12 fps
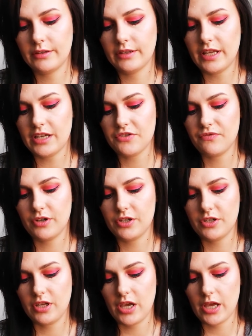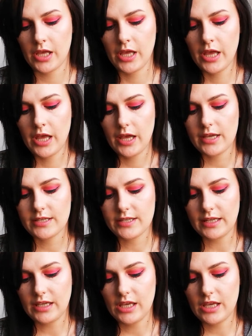też właśnie E, z
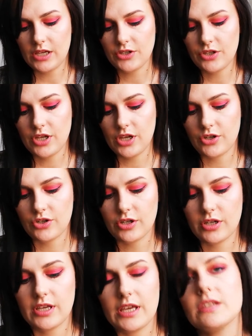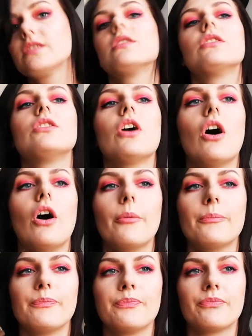takich jaśniejszych. Jest to
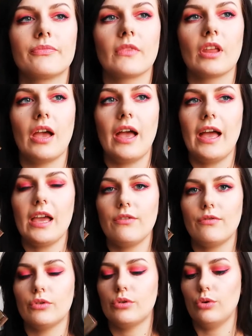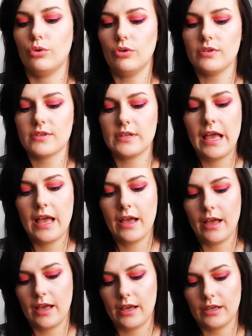mm, Avon Lux
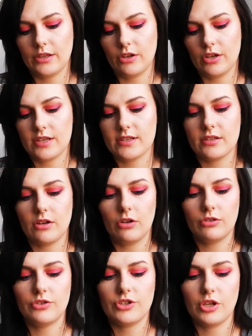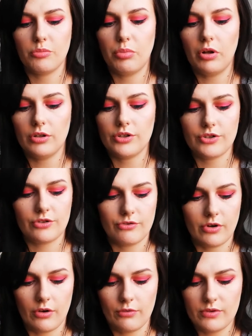e, i to jest odcień Polished
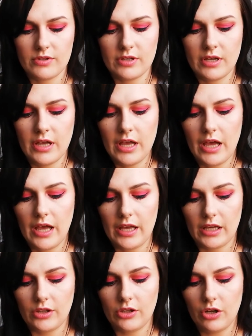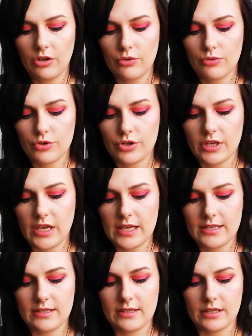Rose e, i to już
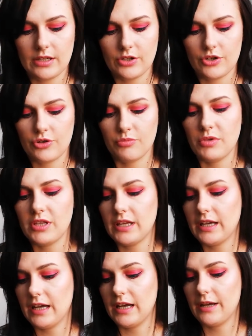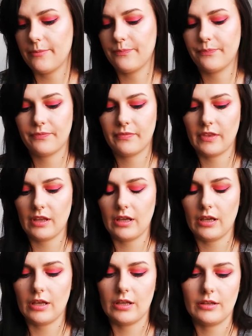jest szminka
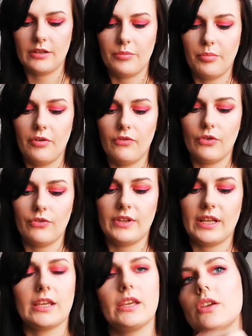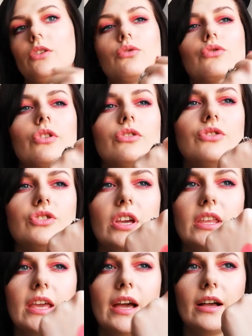typowo w takich już
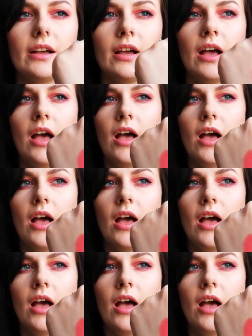odcieniach